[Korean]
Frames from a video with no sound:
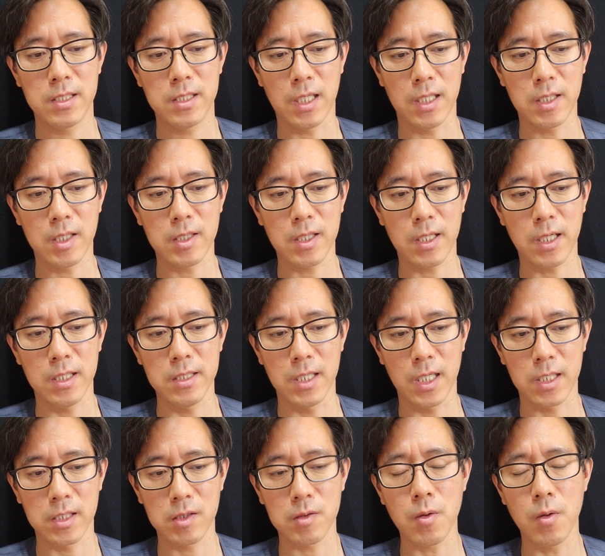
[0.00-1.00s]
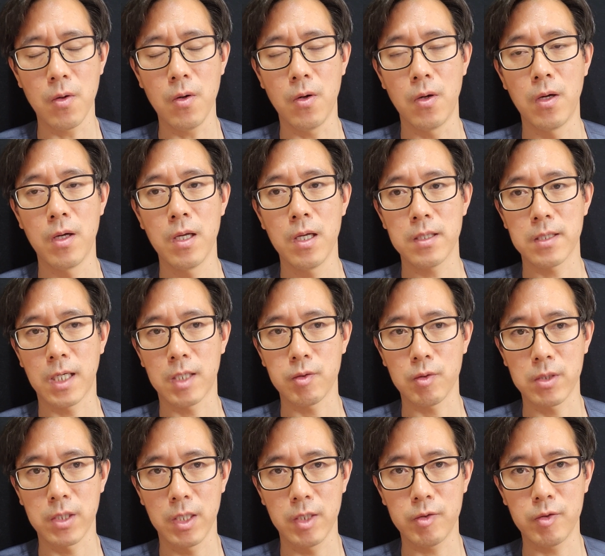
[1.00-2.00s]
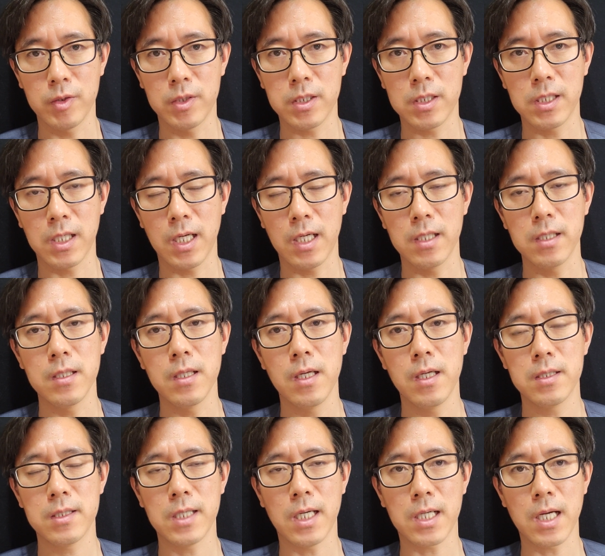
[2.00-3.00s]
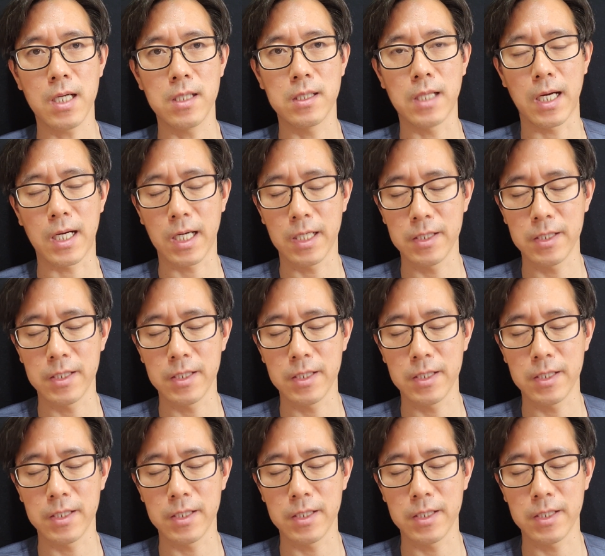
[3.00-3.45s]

잘 됐다라는 얘기 듣고 나도 그럴 수 있을 거라는 착각은 안